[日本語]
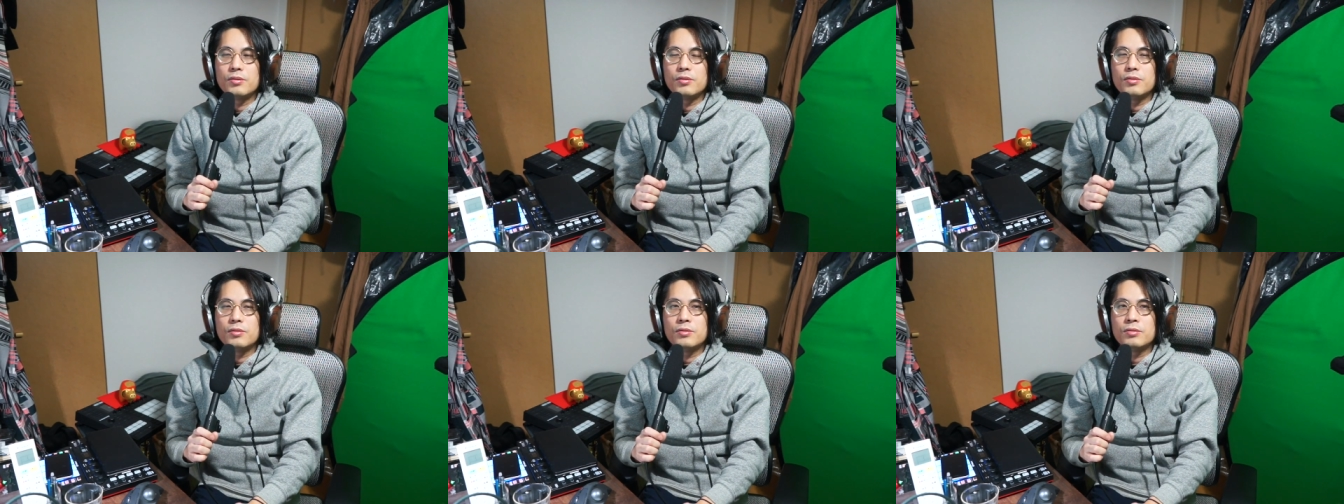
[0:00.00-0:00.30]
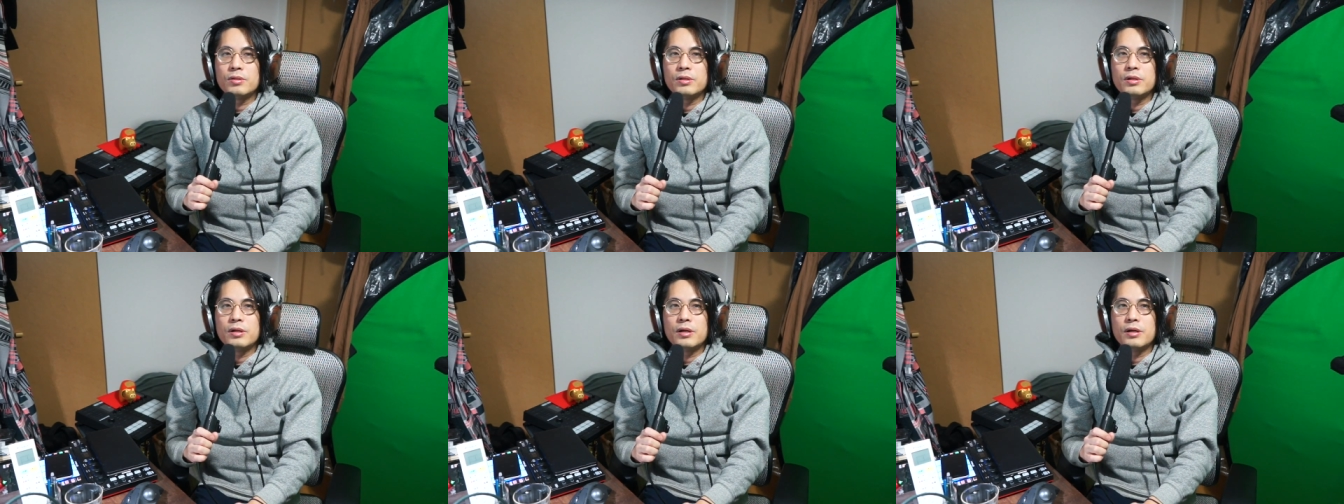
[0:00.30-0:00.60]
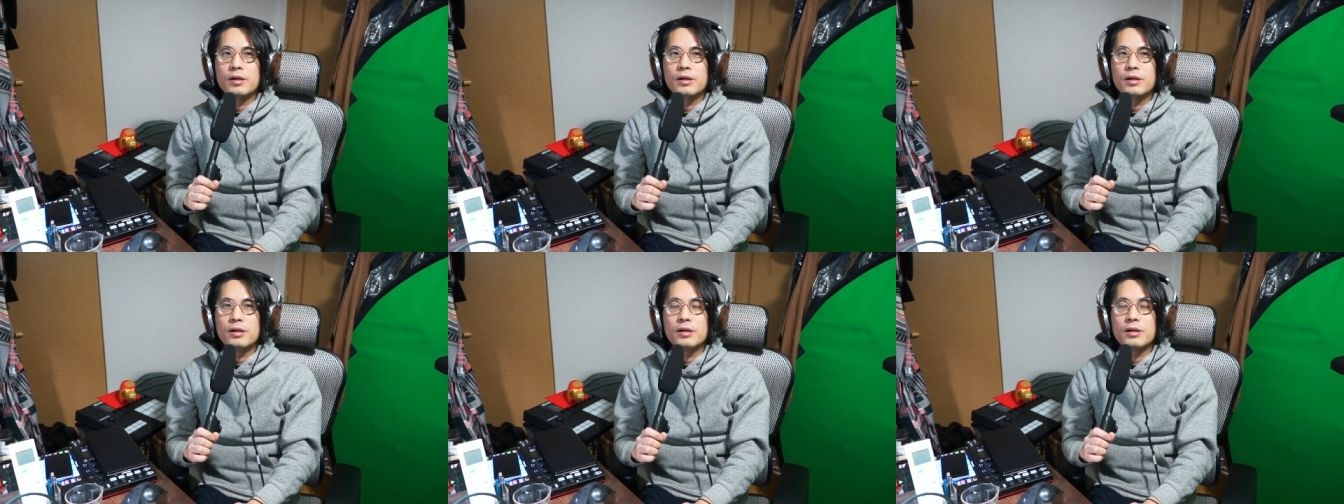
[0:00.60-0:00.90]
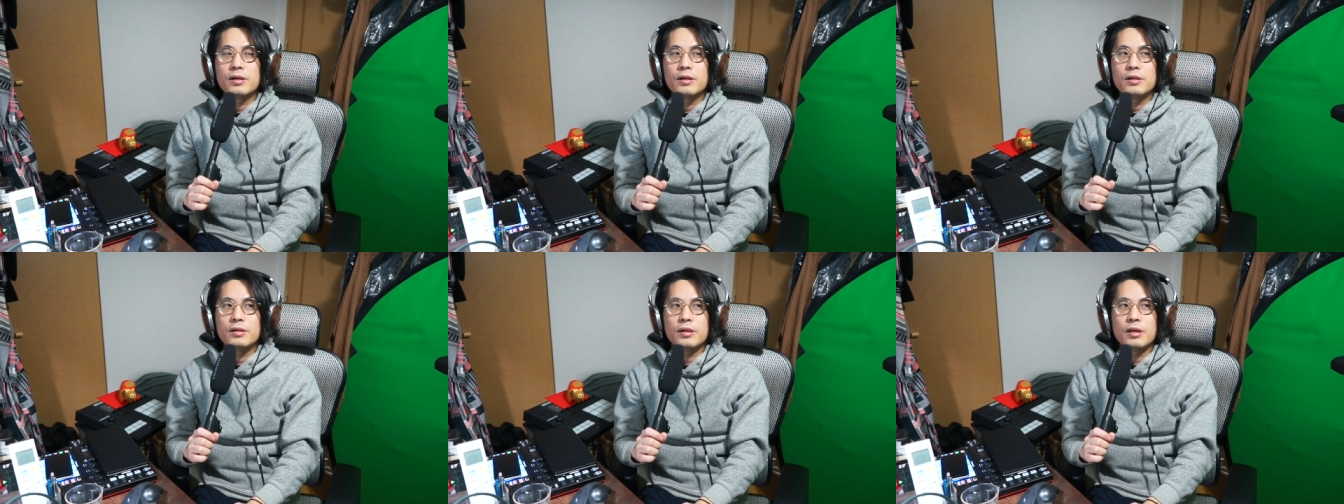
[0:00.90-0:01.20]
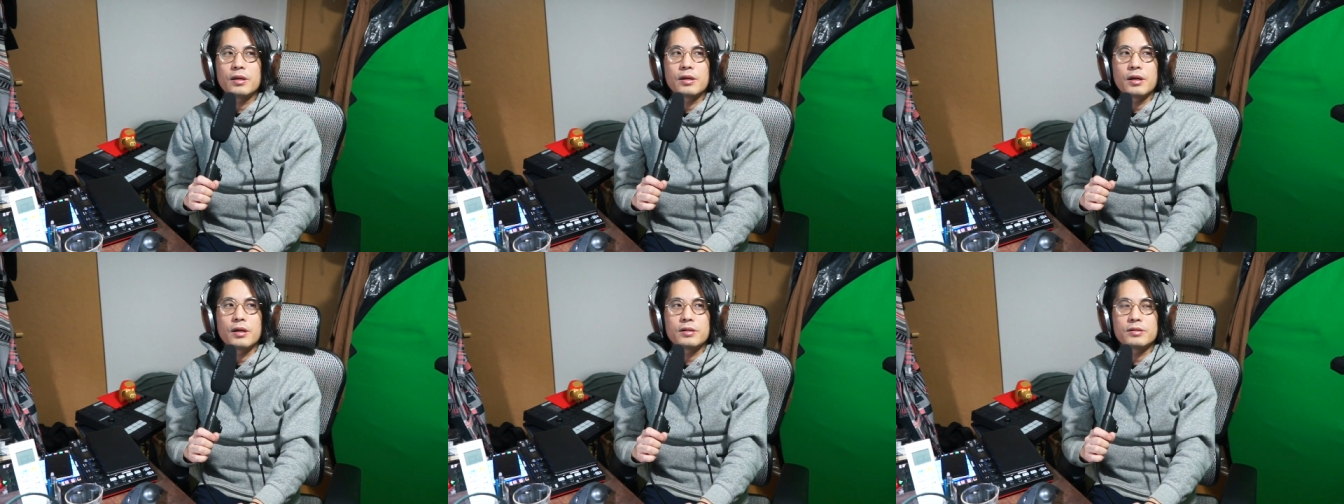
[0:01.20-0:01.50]
俺ら
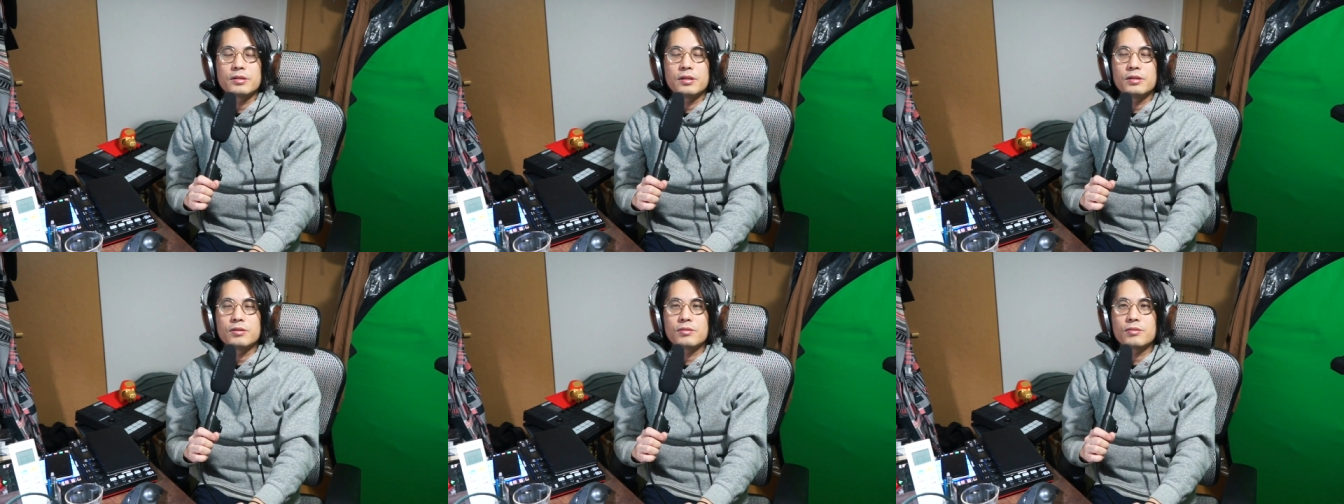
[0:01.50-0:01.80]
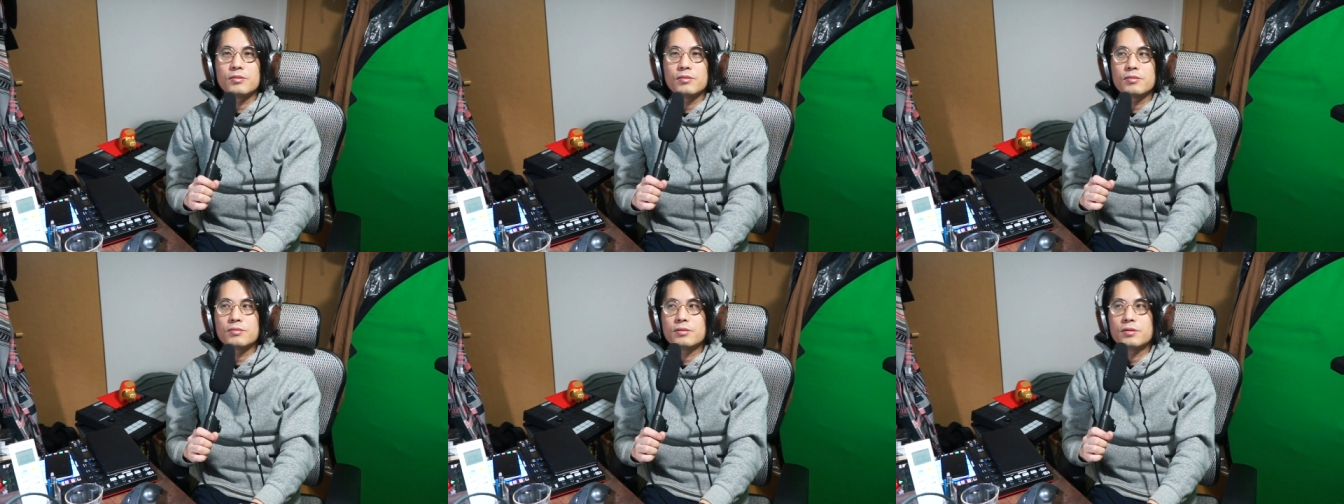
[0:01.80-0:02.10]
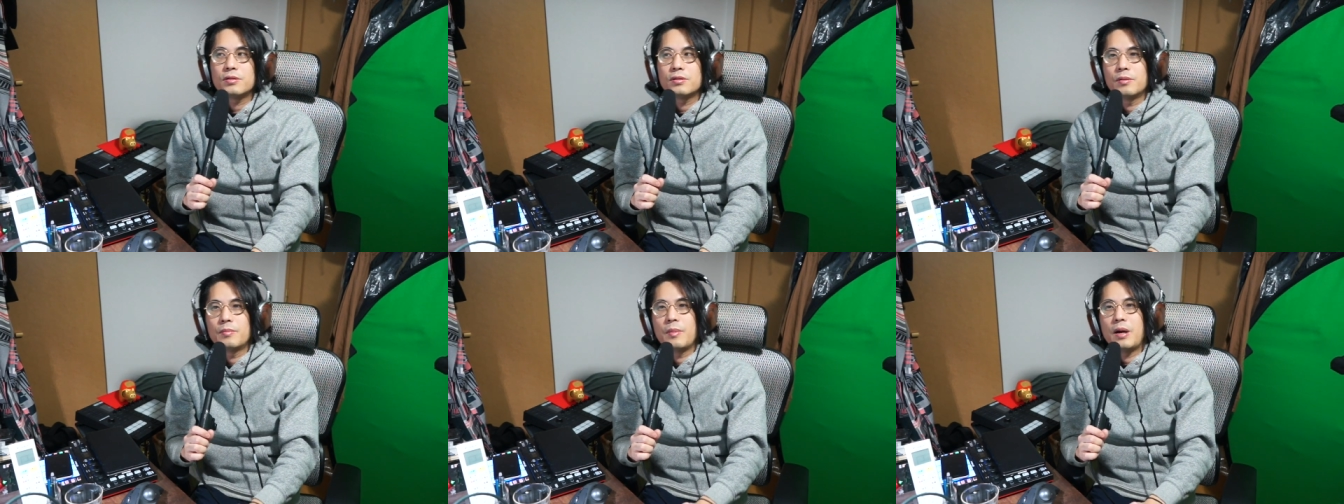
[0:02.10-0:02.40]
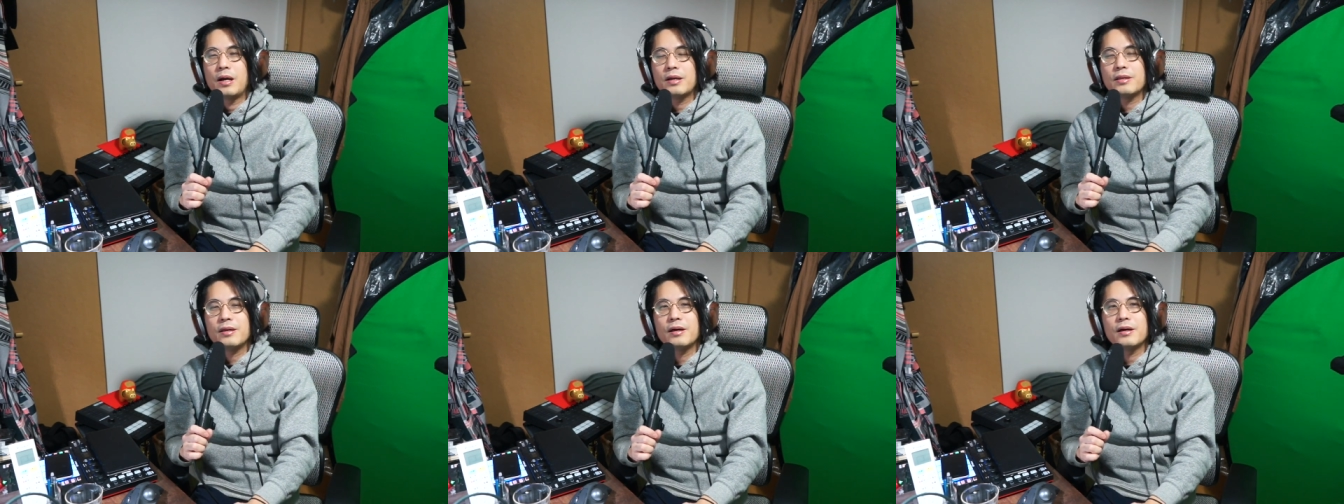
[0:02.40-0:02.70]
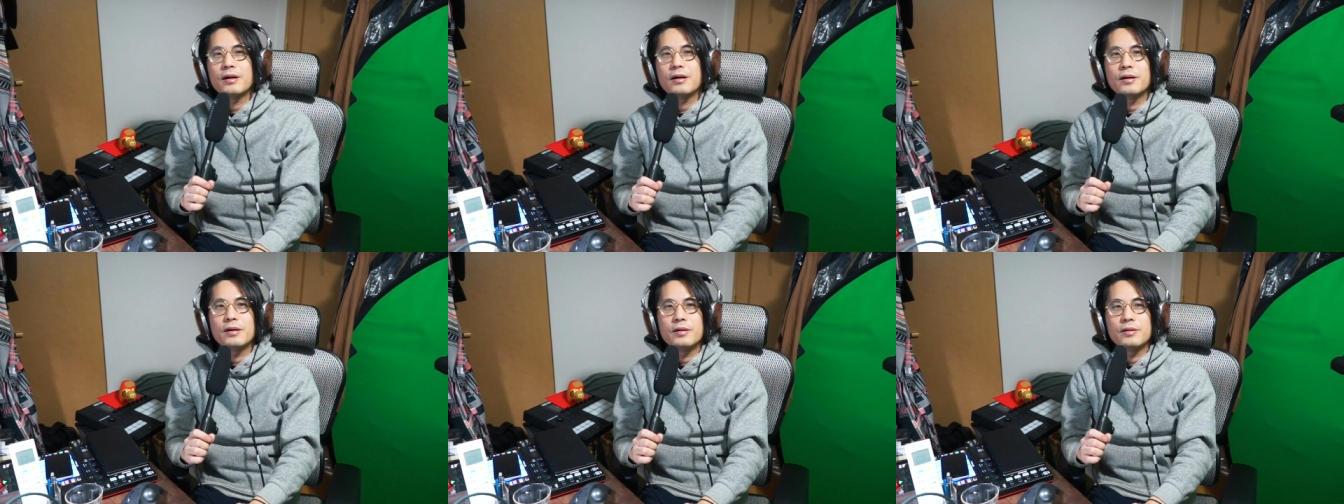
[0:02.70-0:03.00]
ね、学生の頃っていうのはまだ、